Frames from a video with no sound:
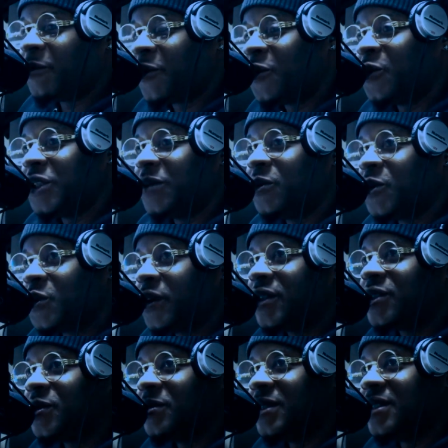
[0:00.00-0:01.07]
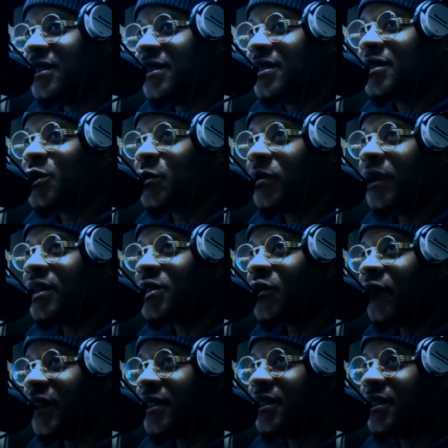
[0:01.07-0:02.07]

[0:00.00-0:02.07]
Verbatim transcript: Crew, j'ai besoin que tu me dises, si tu penses, on va